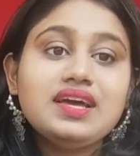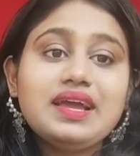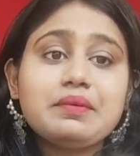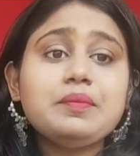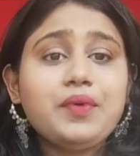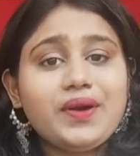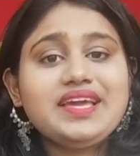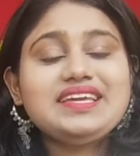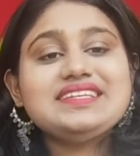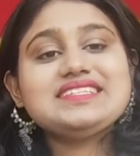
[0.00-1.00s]
এবং আমি পরে
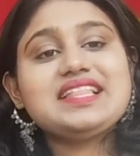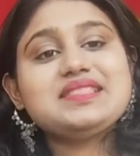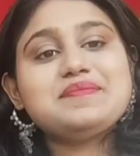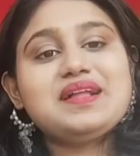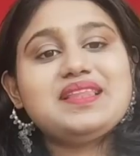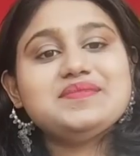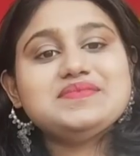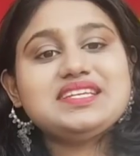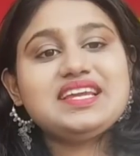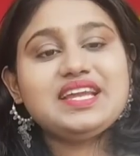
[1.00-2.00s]
গিয়ে জানতে পারলাম যে